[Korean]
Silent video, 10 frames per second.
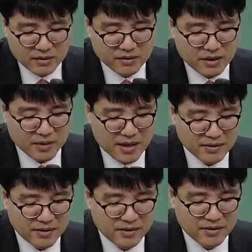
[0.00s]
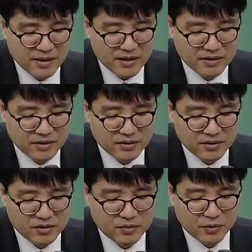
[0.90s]
그 다음에 상세 설계는
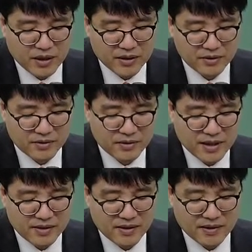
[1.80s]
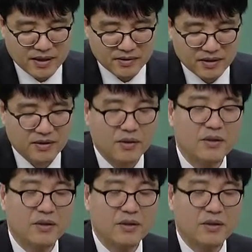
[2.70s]
특허을 보유한 제이사가 작성한다.